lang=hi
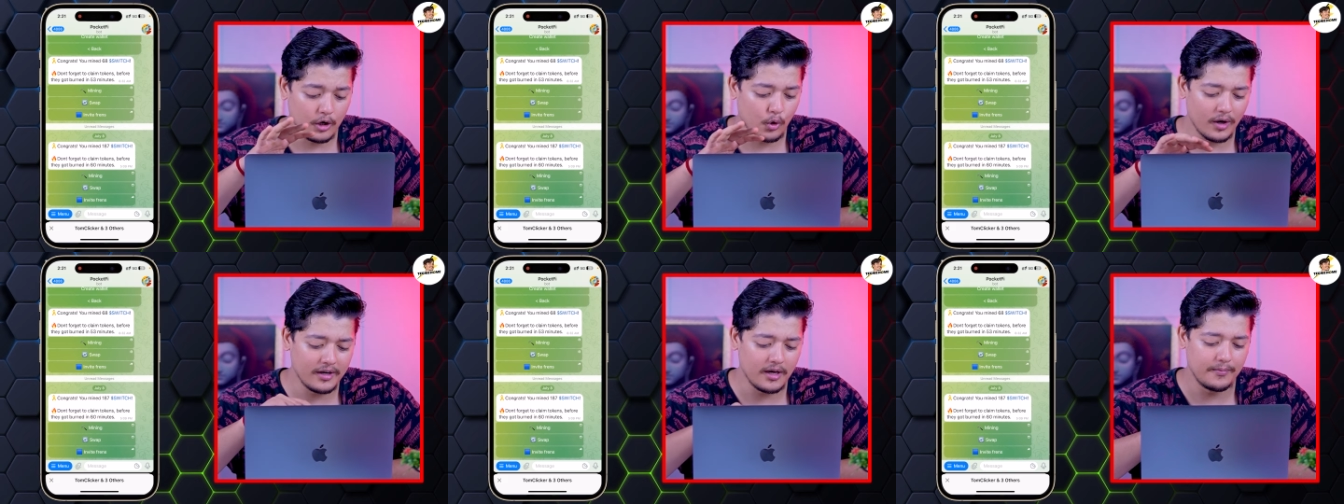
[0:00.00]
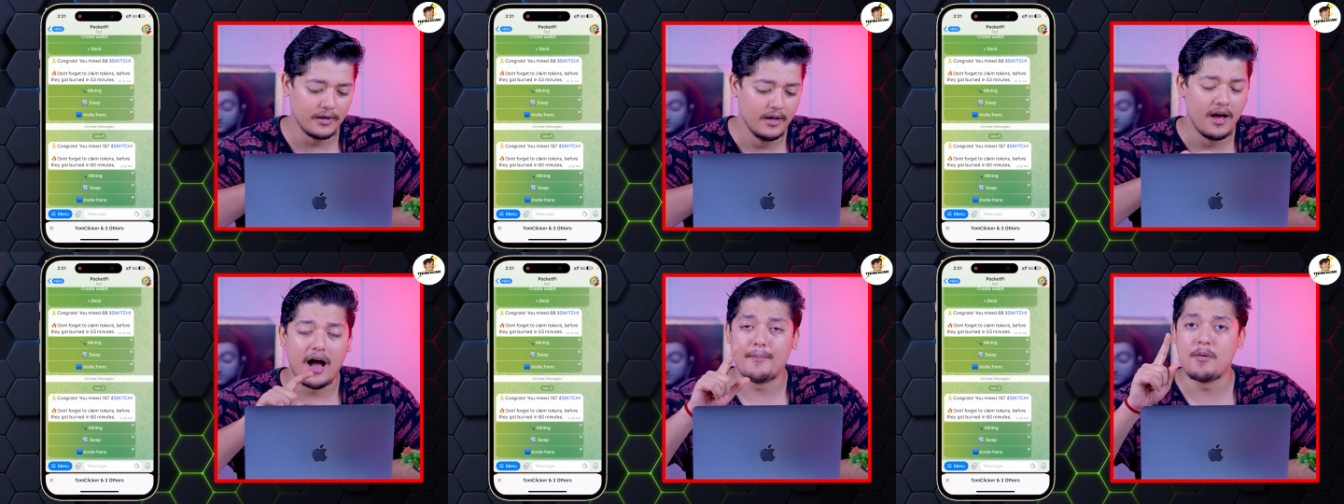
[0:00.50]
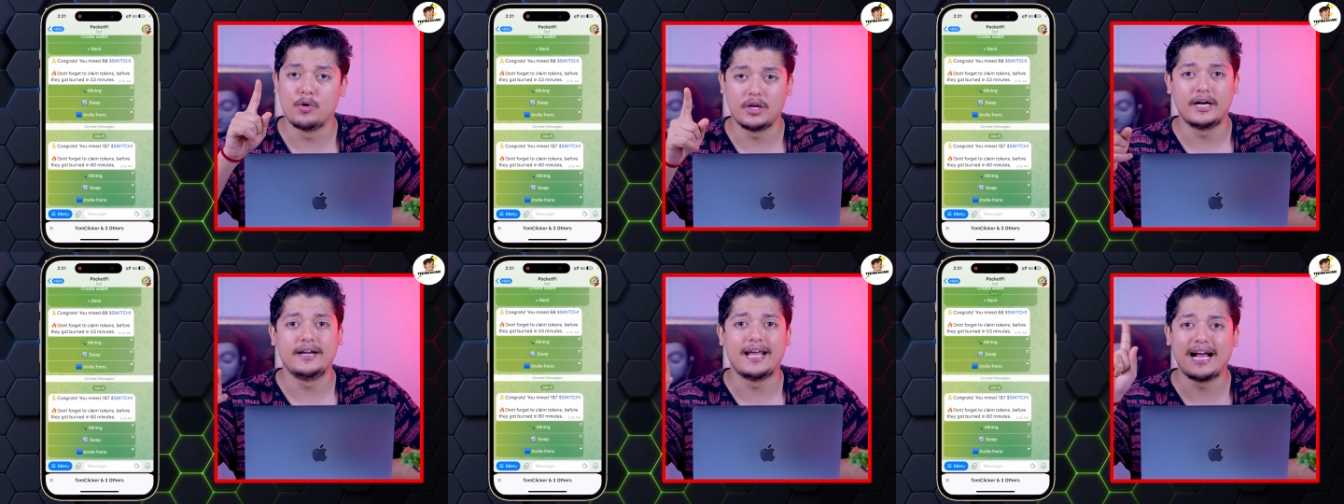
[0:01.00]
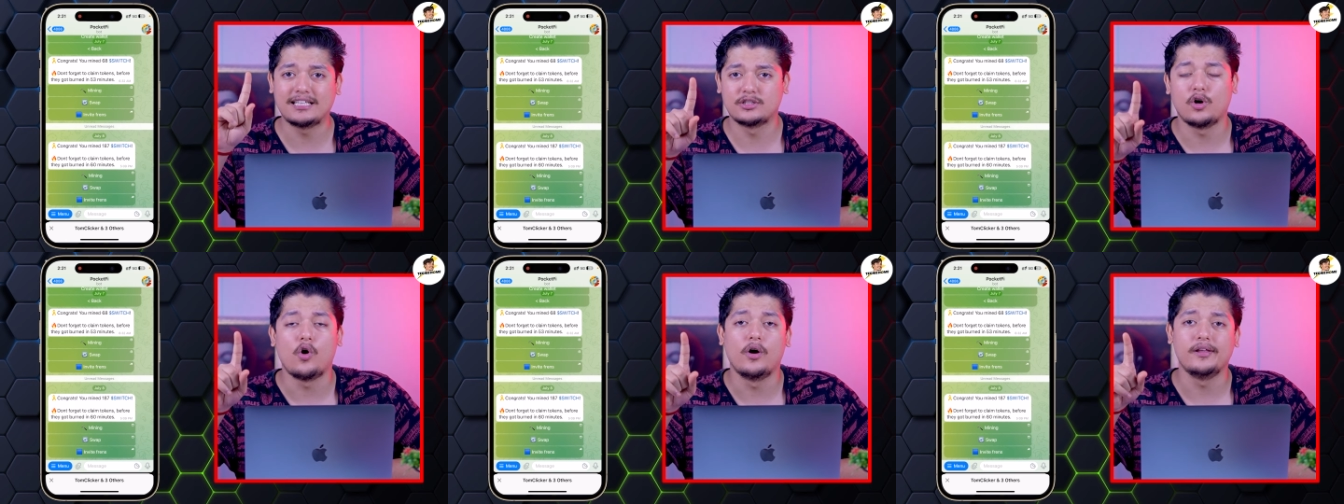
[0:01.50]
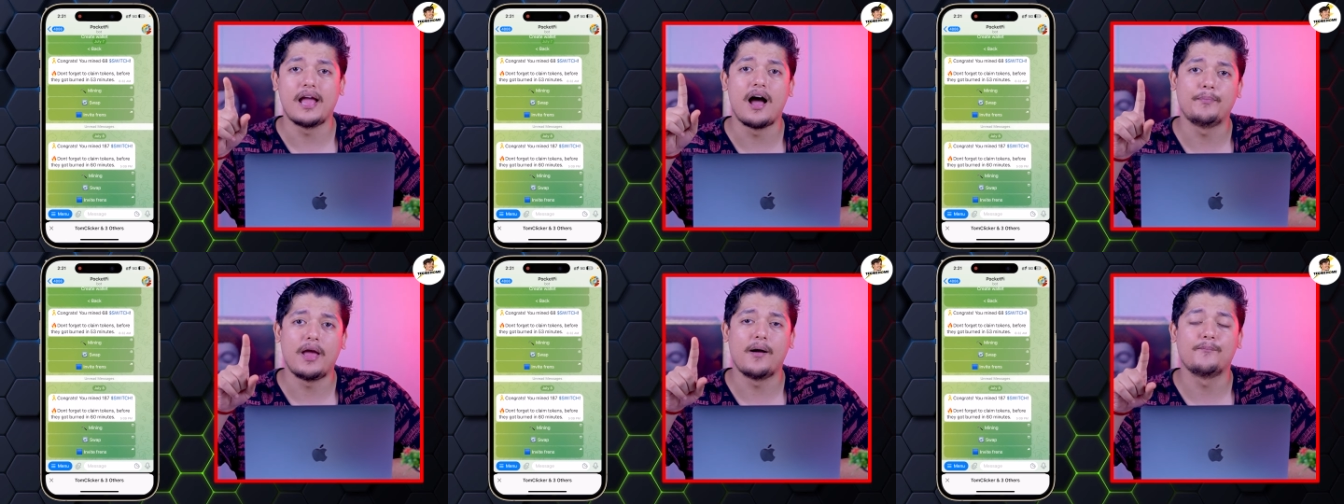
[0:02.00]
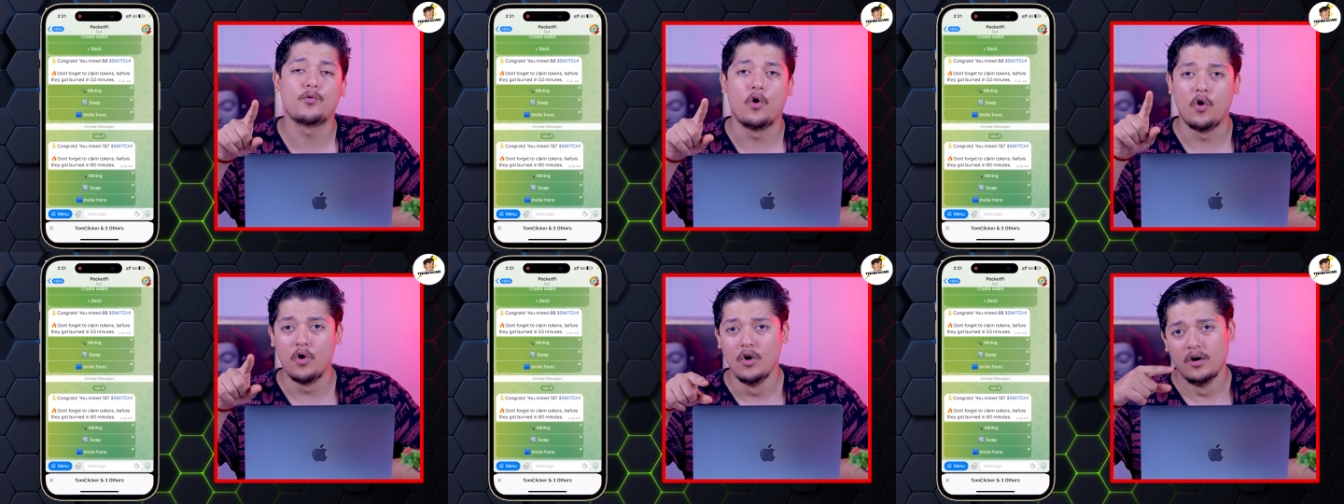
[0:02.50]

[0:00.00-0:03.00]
टोकन का अब मैं बोला था डेक्स और यहाँ पे आपको